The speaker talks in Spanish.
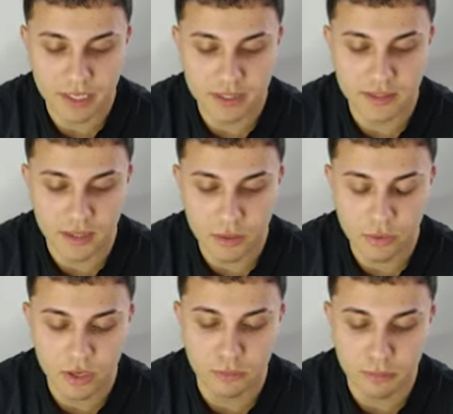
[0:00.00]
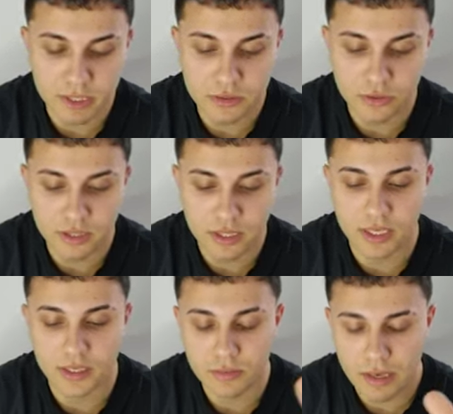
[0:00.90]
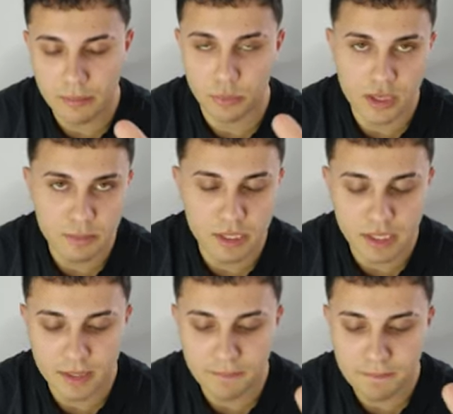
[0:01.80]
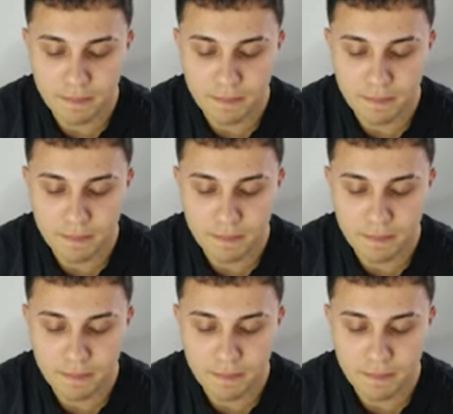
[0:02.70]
esta deuda con Bitcoin que generó una polémica,